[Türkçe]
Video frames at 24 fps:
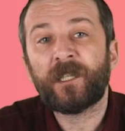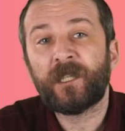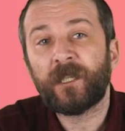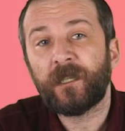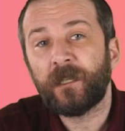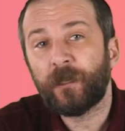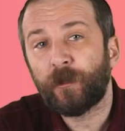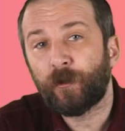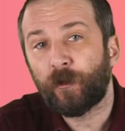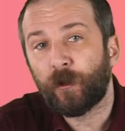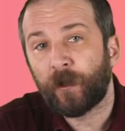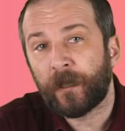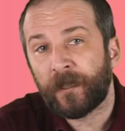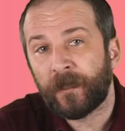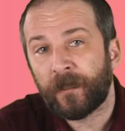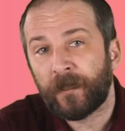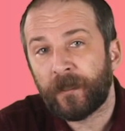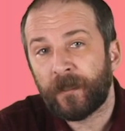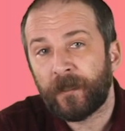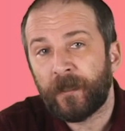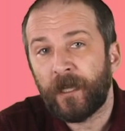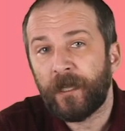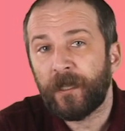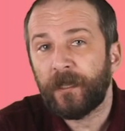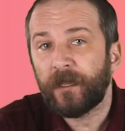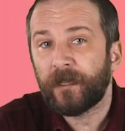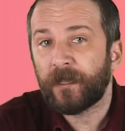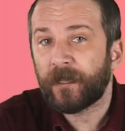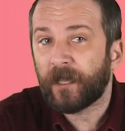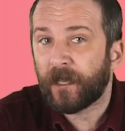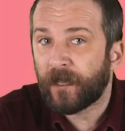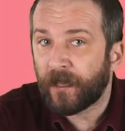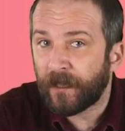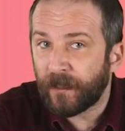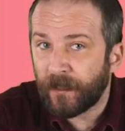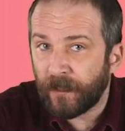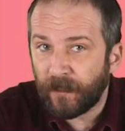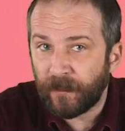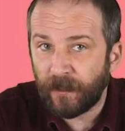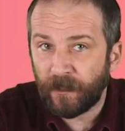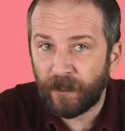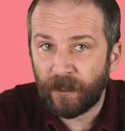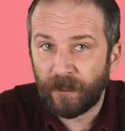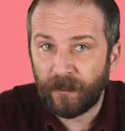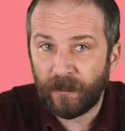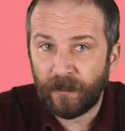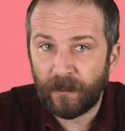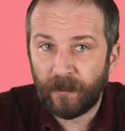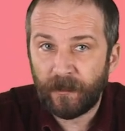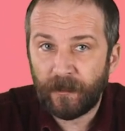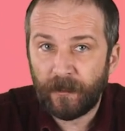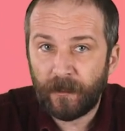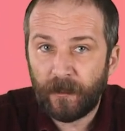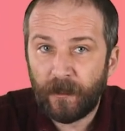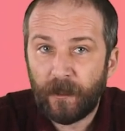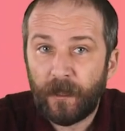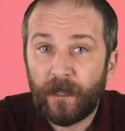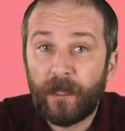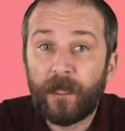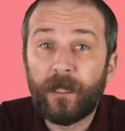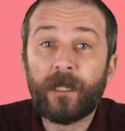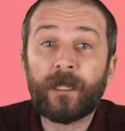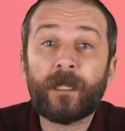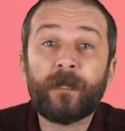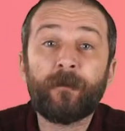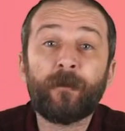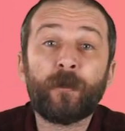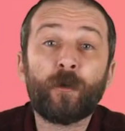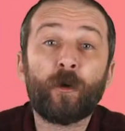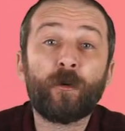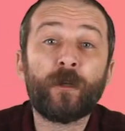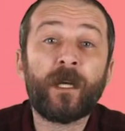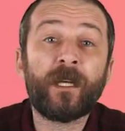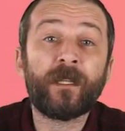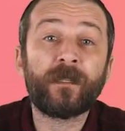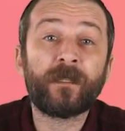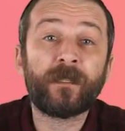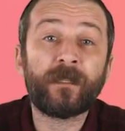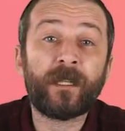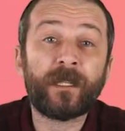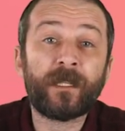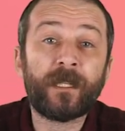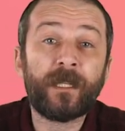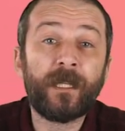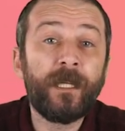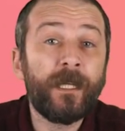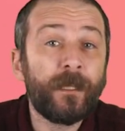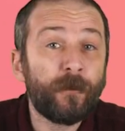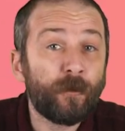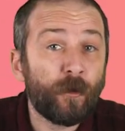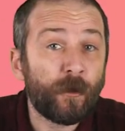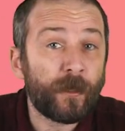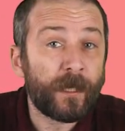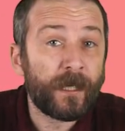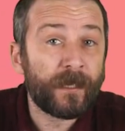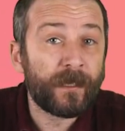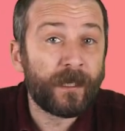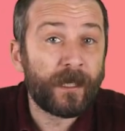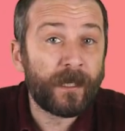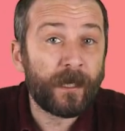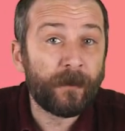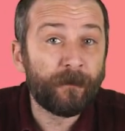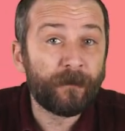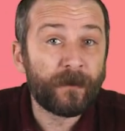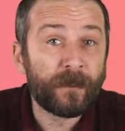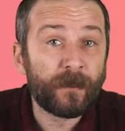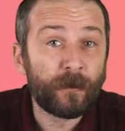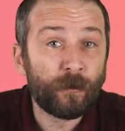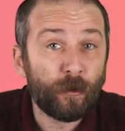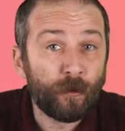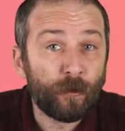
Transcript: açılış törenini de sarayına taşıdı. 2016'daki ilk törende yaptığı